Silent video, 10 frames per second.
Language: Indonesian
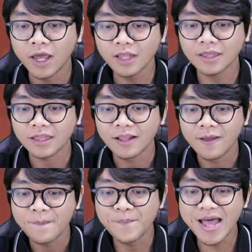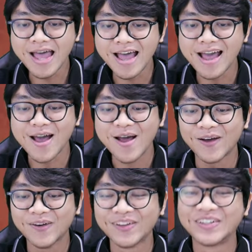hit
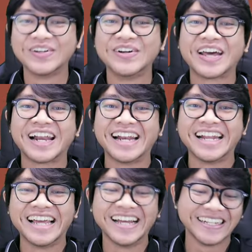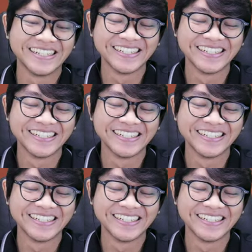tuh keren ya